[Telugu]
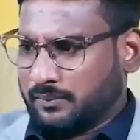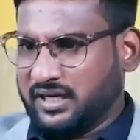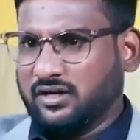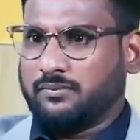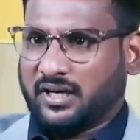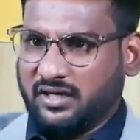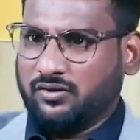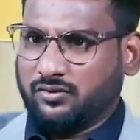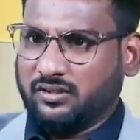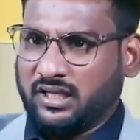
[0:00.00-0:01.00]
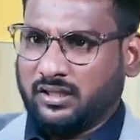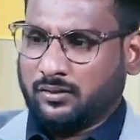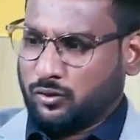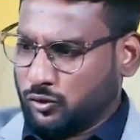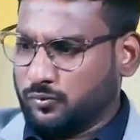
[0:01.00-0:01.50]
మన ఇల్లు మన ఇల్లు ఉంటుంది
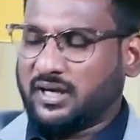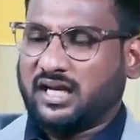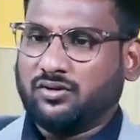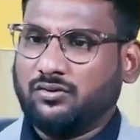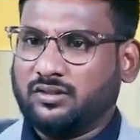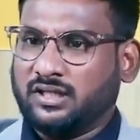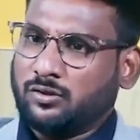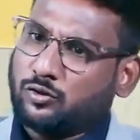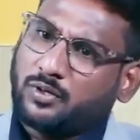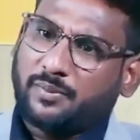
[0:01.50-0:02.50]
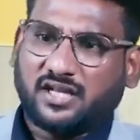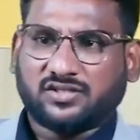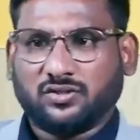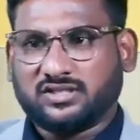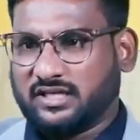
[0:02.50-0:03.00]
ఒక రూమ్ ఖాళీగా ఉంటుంది రూమ్లో
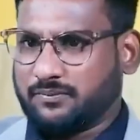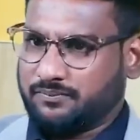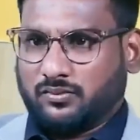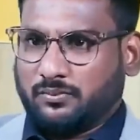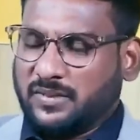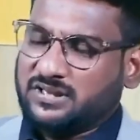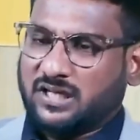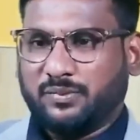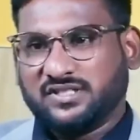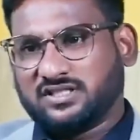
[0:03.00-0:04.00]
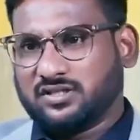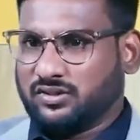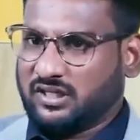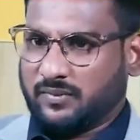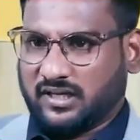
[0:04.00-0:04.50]
పెట్టేసుకోవచ్చు సెటప్ మంచిగా బిజినెస్
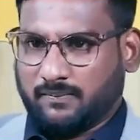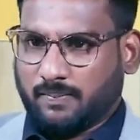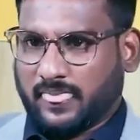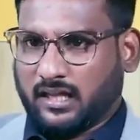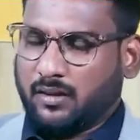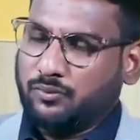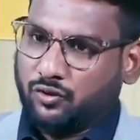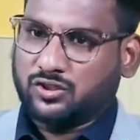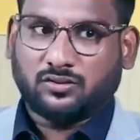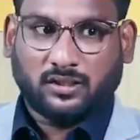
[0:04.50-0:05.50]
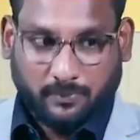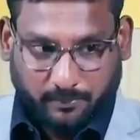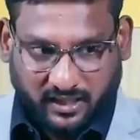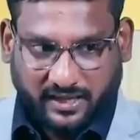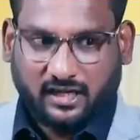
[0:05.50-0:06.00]
అవుతుందన్నమాట అమ్ముకోవచ్చు
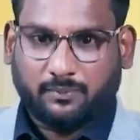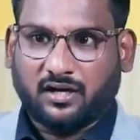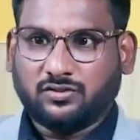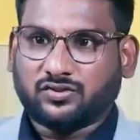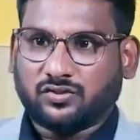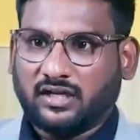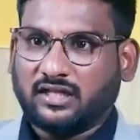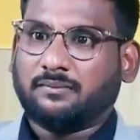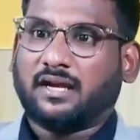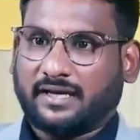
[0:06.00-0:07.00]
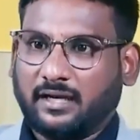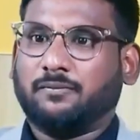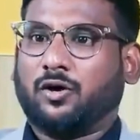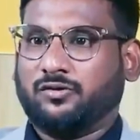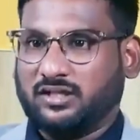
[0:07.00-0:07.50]
ఇప్పుడు మన హైదరాబాద్లో చూసుకున్నట్లయితే
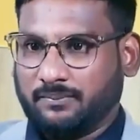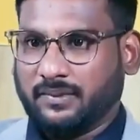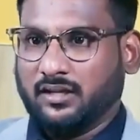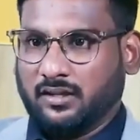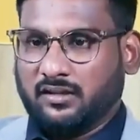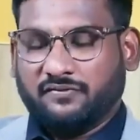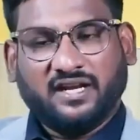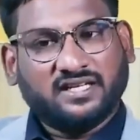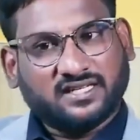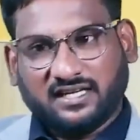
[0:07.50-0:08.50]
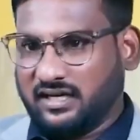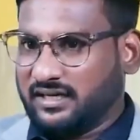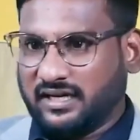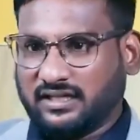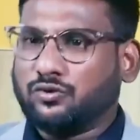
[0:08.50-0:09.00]
మార్కెట్ బాగుంది విలేజ్ సైడ్
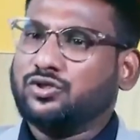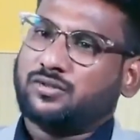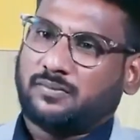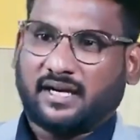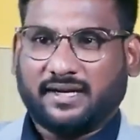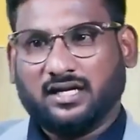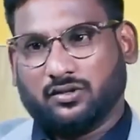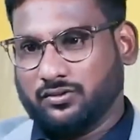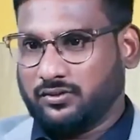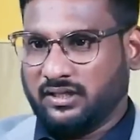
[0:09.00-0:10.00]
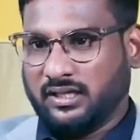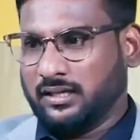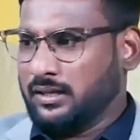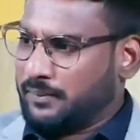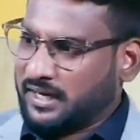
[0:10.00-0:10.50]
వెళ్ళినట్లయితే కొంచెం మార్కెట్ డౌన్ ఉంటుంది
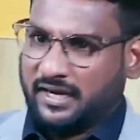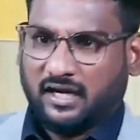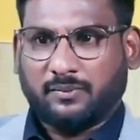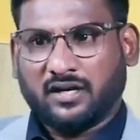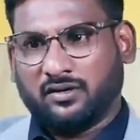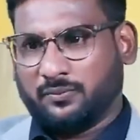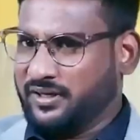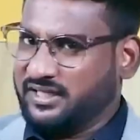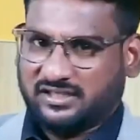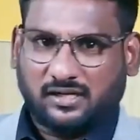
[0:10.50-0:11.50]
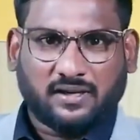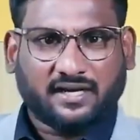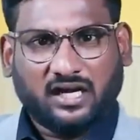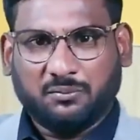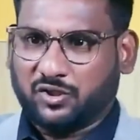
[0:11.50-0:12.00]
మన హైదరాబాద్లో ఇప్పుడు డిజిటల్
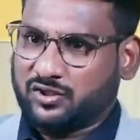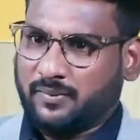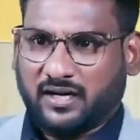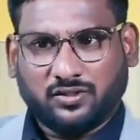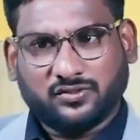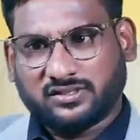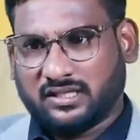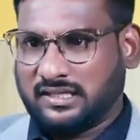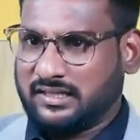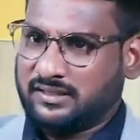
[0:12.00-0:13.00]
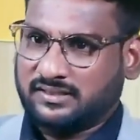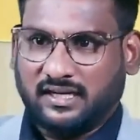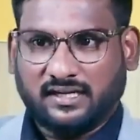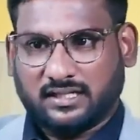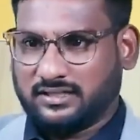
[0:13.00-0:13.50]
మార్కెటింగ్ మొత్తం ఎక్కడ చూసినా
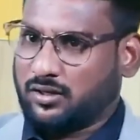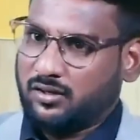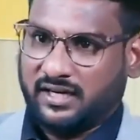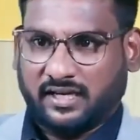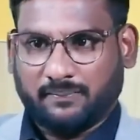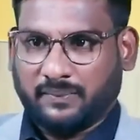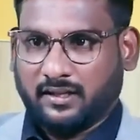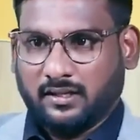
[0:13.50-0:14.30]
సెల్లింగ్ అన్నది ఆన్లైనే